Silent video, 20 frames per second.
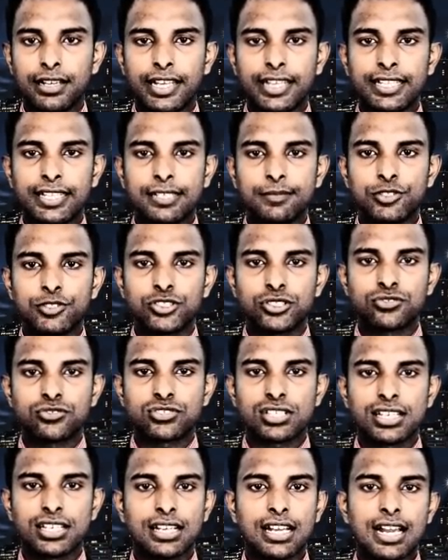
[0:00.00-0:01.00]

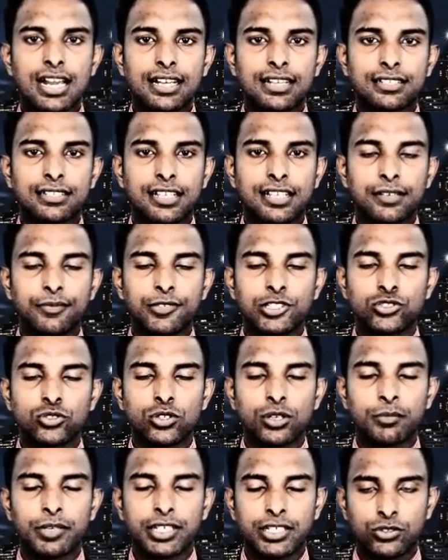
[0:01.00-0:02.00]
நிதியமைச்சின் செயலாளர்
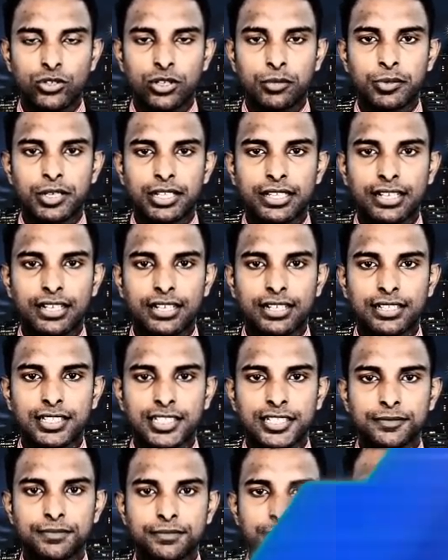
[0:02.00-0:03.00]
தெரிவித்துள்ளமை குறிப்பிடத்தக்கது